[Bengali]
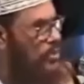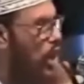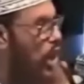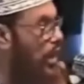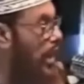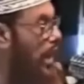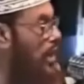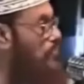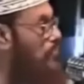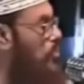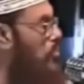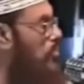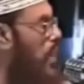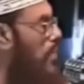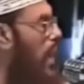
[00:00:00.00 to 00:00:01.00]
ঝড়ের
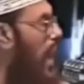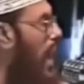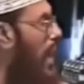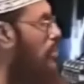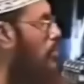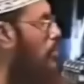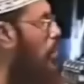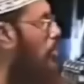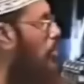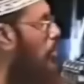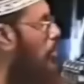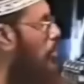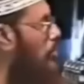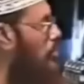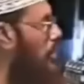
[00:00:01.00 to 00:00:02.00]
পূর্বাভাস লক্ষ্য
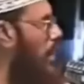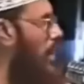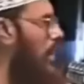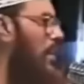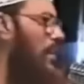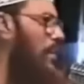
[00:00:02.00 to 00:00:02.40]
করছি